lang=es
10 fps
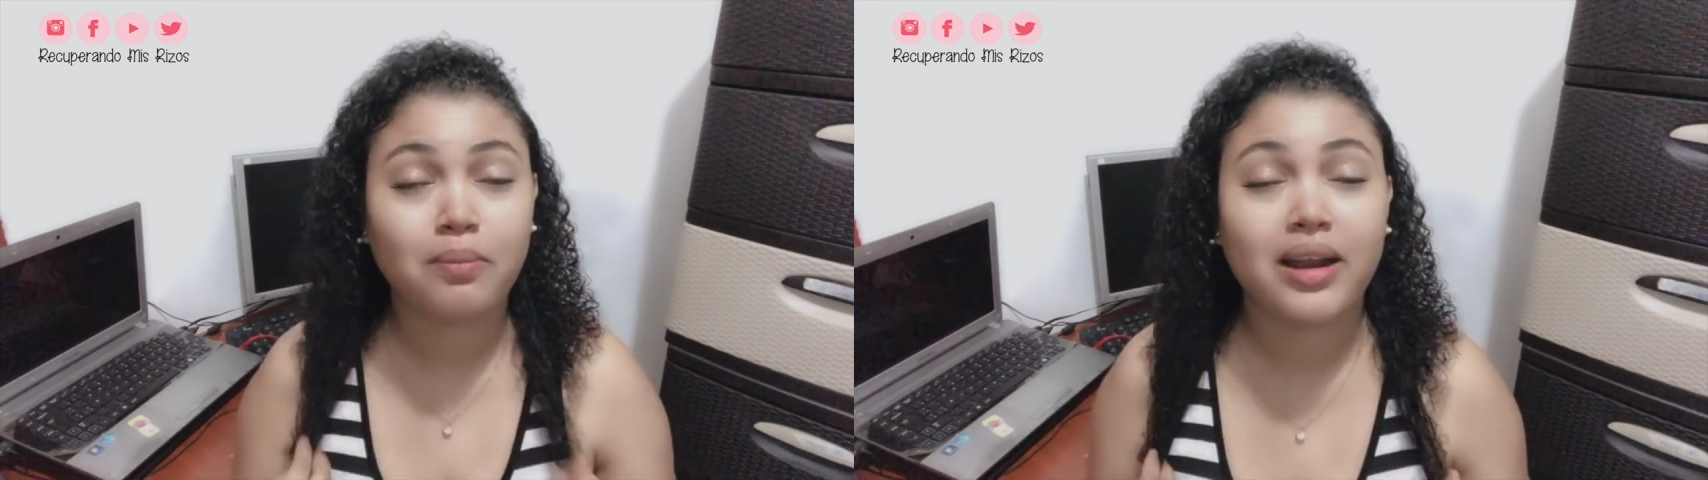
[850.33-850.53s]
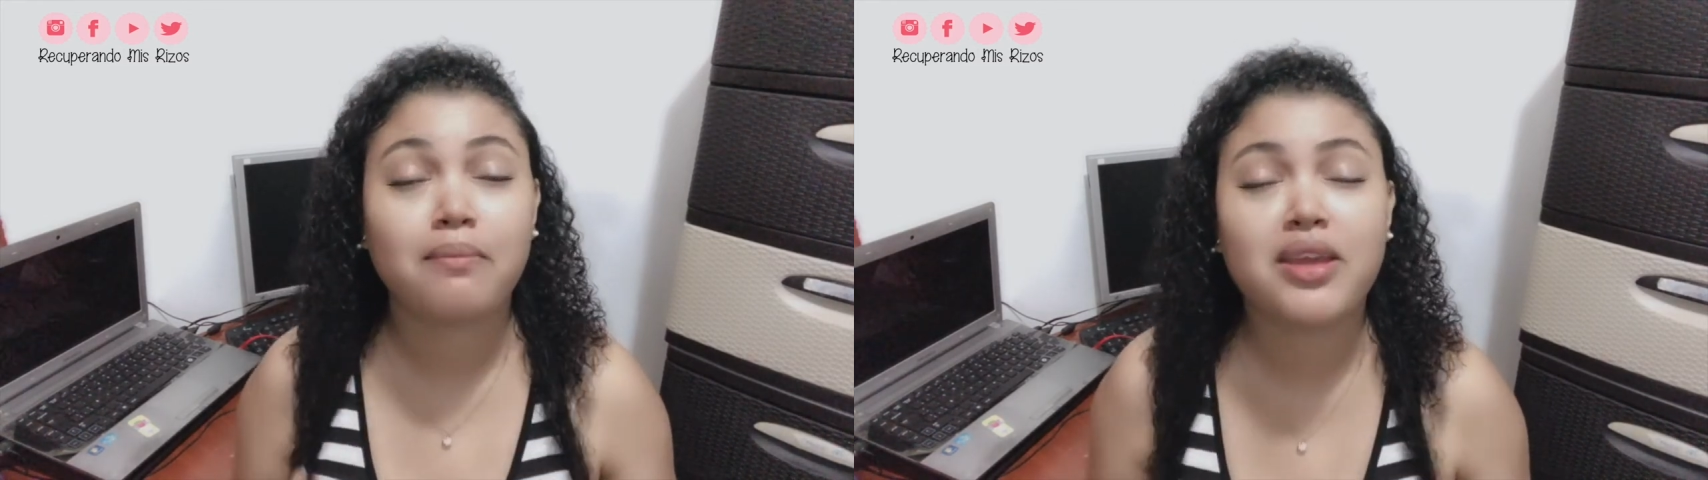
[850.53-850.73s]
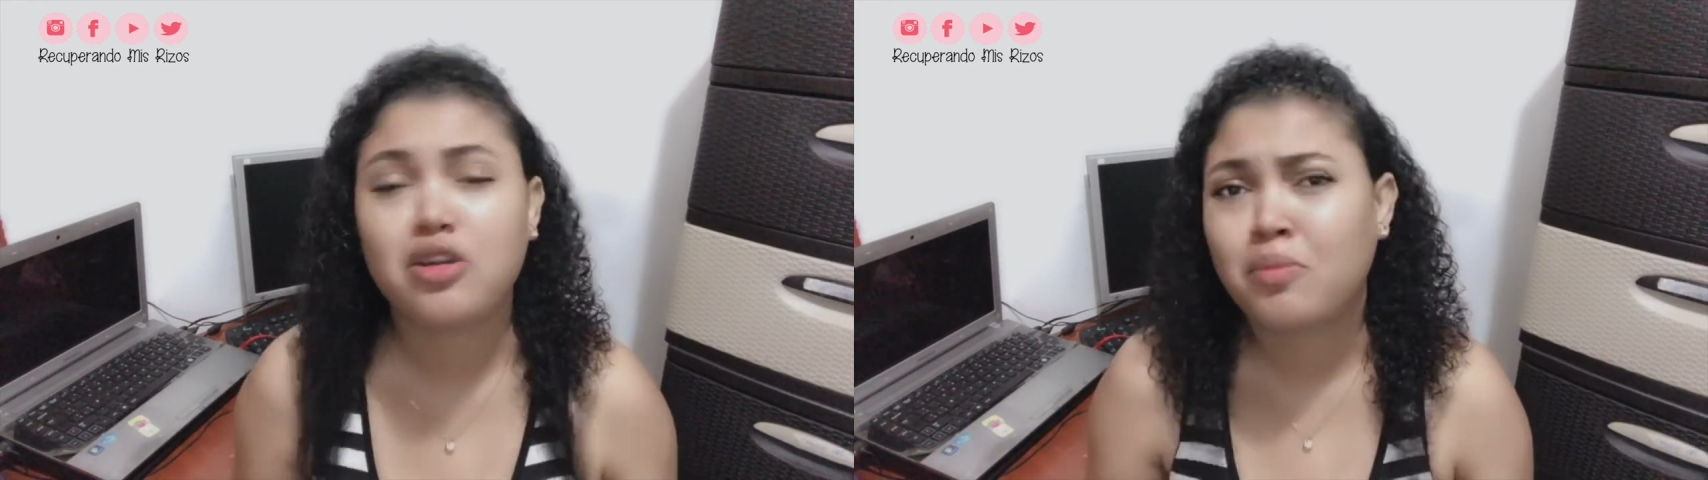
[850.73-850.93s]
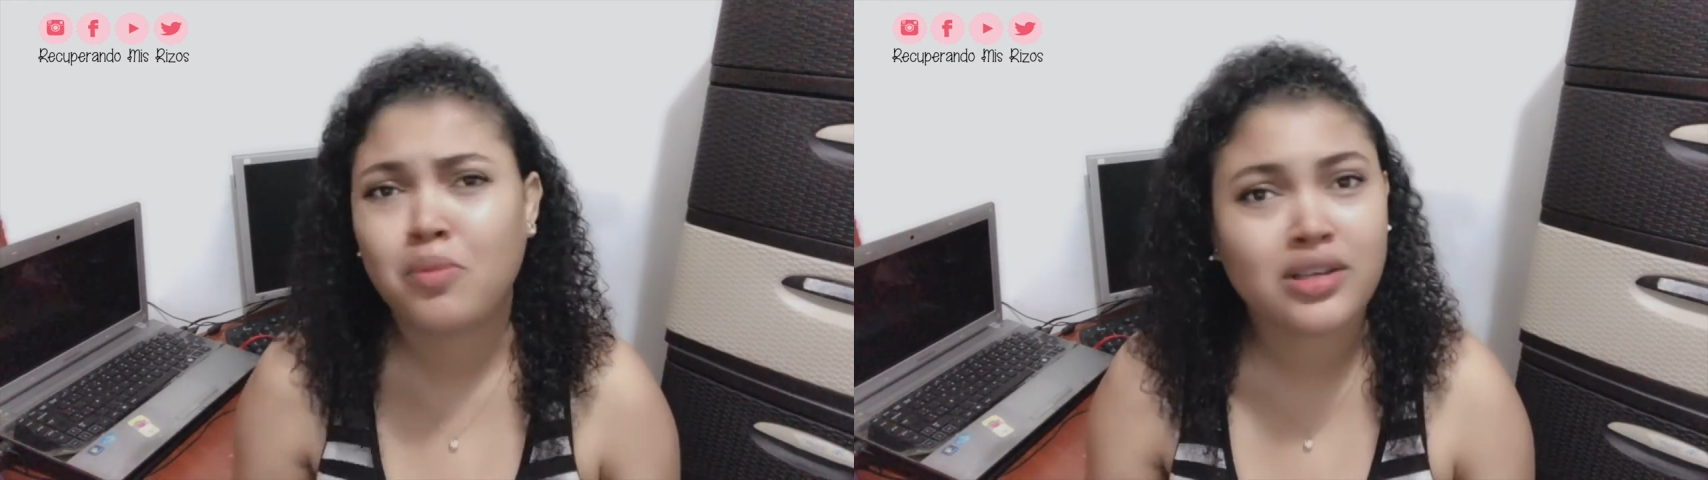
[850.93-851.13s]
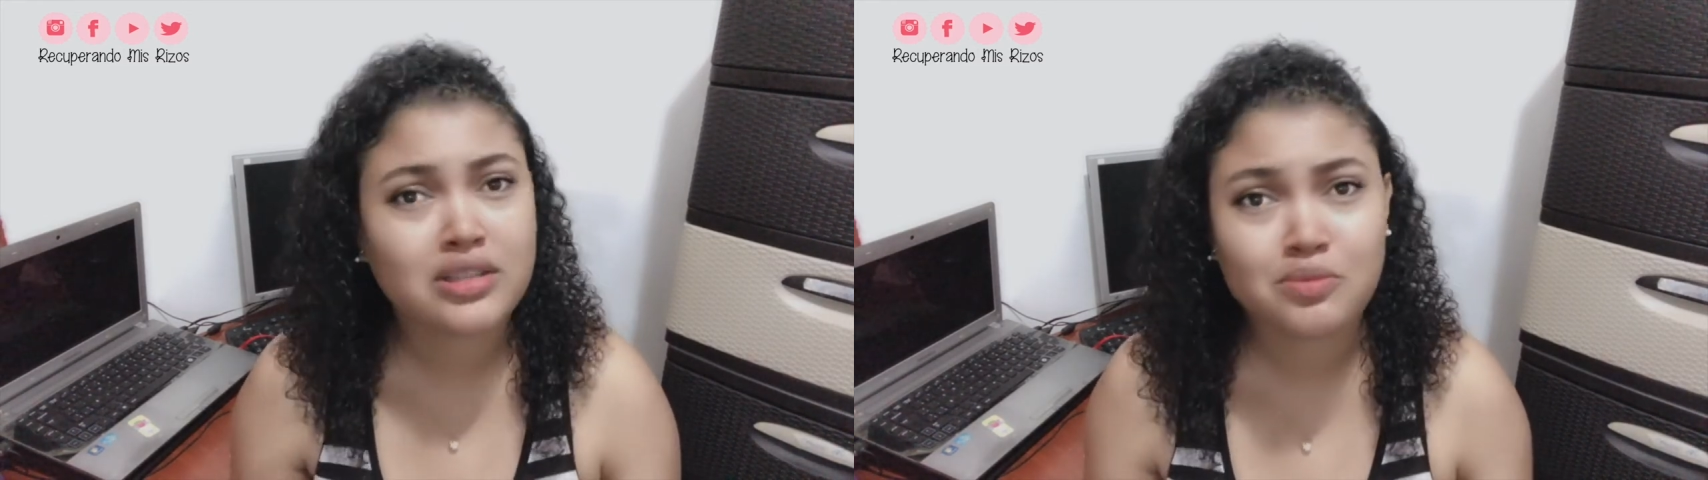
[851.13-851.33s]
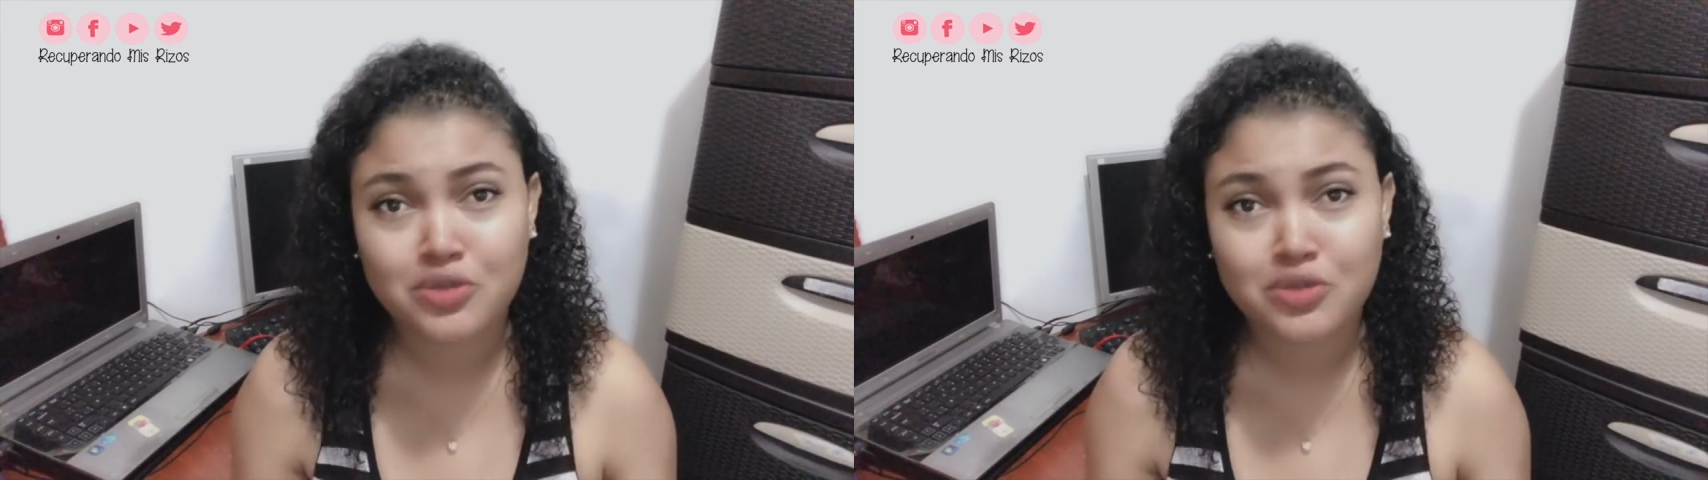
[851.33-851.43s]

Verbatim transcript: para mí como hacen